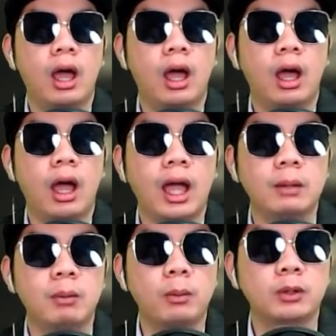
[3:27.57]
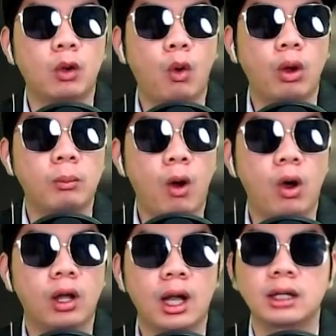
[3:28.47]
ให้ป๊อปตะโกนบอก
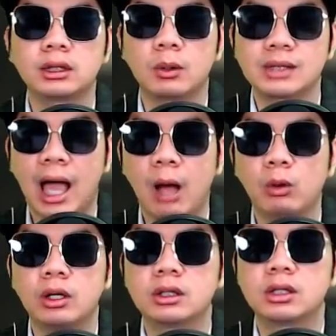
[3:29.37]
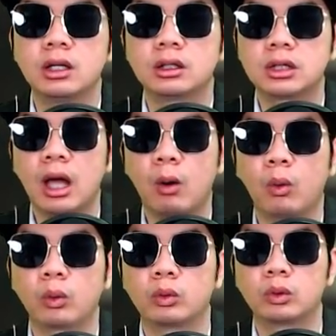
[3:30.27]
รักเจ้าสาวซึ่งเจ้า
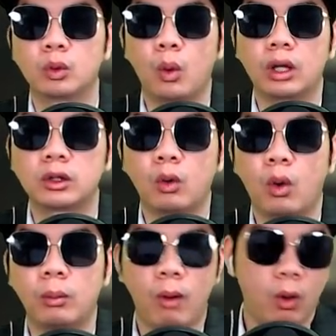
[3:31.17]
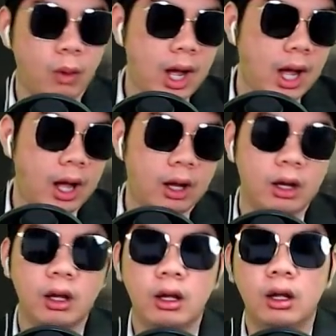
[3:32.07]
ตัวตะโกนบอกว่า
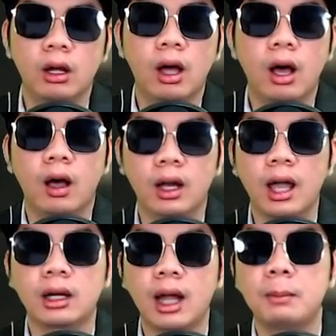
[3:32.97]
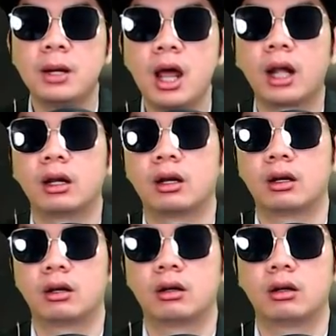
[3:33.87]
รักนะเพื่อน
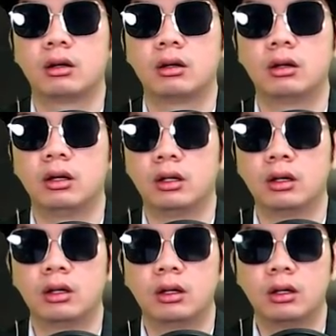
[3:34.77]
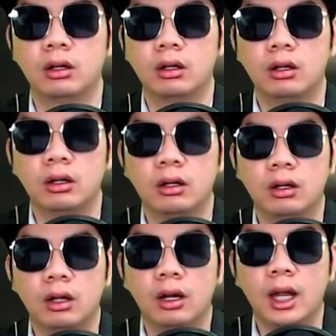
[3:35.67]
เฮ้ย
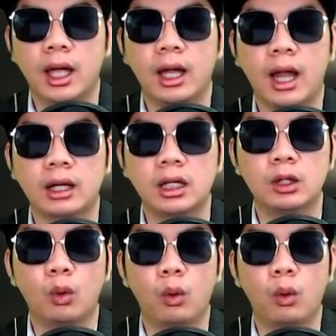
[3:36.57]
และขณะที่อยู่